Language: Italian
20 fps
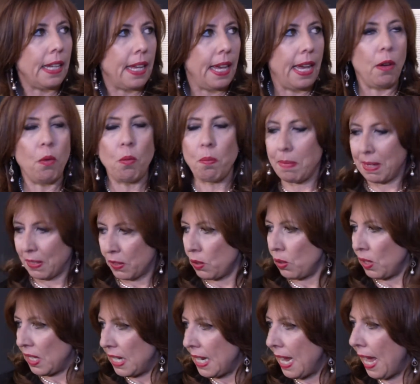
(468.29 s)
che è un
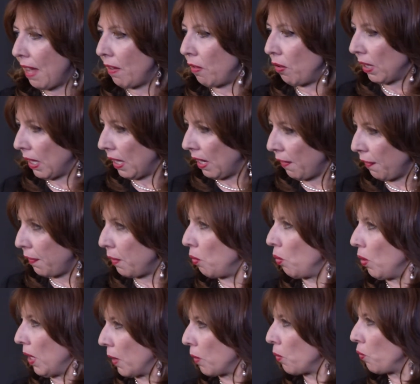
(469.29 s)
bassorilievo che
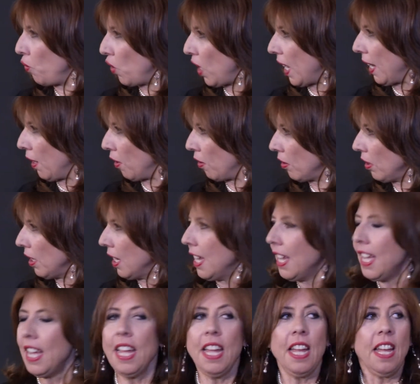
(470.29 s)
raffigura Ruggero,
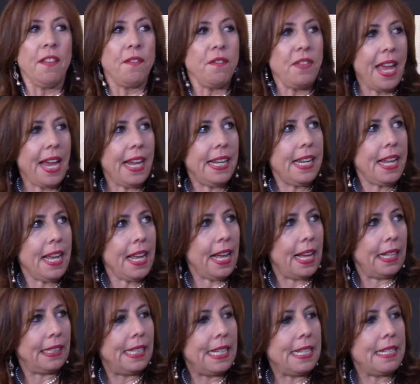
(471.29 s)
viene
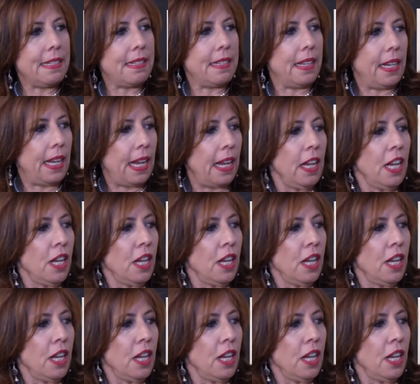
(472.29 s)
ad essere